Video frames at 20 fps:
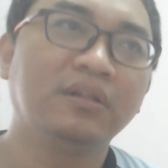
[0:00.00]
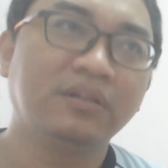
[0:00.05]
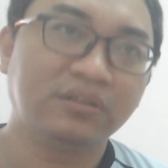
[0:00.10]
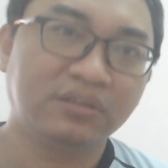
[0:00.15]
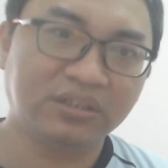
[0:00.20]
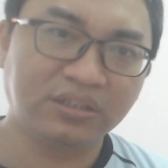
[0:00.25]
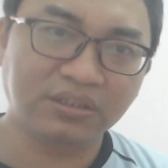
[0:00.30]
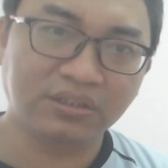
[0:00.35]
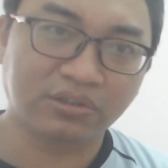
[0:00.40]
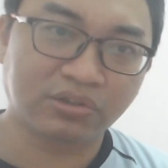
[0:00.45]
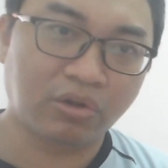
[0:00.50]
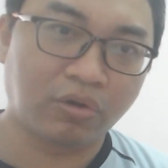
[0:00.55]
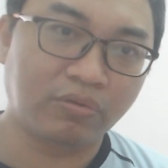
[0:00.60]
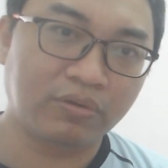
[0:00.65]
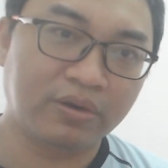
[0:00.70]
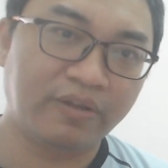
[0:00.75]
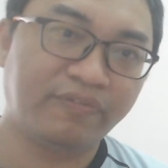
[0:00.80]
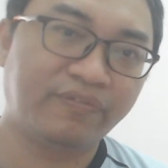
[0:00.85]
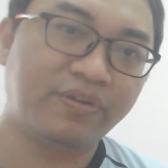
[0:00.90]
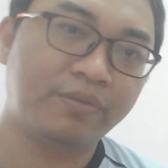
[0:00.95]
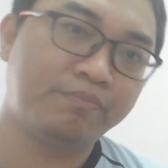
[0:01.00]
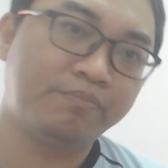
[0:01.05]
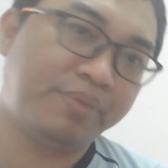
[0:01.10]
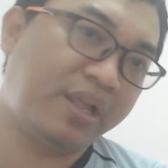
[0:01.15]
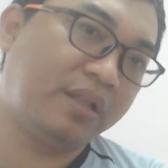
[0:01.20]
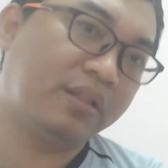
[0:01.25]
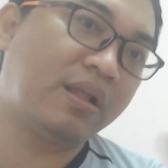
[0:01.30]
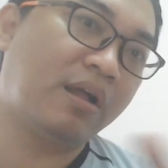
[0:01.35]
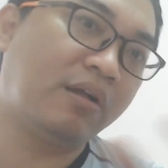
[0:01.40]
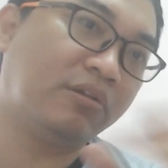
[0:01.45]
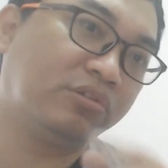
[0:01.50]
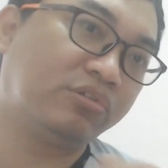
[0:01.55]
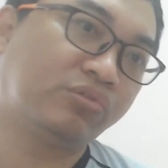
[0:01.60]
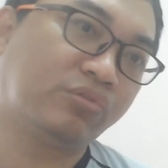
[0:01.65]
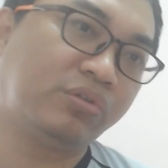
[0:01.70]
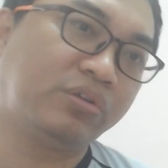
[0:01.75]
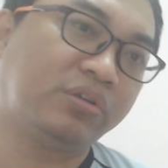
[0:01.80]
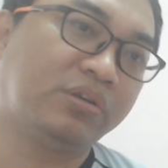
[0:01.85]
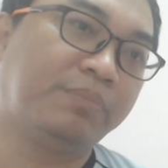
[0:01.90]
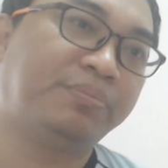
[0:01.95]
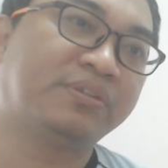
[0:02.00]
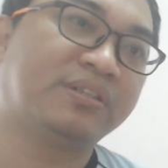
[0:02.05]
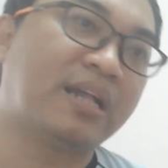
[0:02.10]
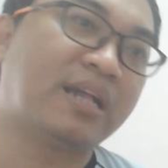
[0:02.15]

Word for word: 自从呢分配到所有的不厂